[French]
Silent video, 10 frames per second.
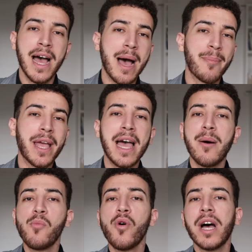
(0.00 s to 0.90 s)
après
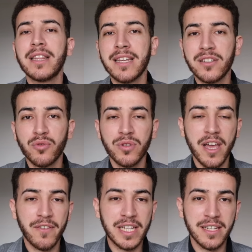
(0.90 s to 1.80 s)
un mois à textoter
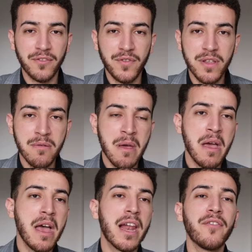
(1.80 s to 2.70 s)
avec cette fille,
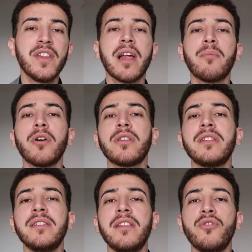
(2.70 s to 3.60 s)
elle a finalement
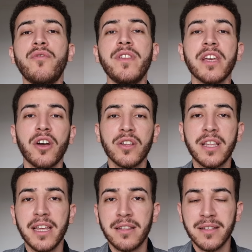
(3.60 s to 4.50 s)
décidé de venir en
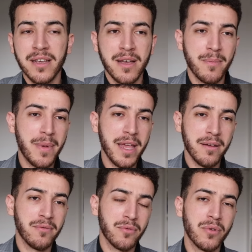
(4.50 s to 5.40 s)
date. Mais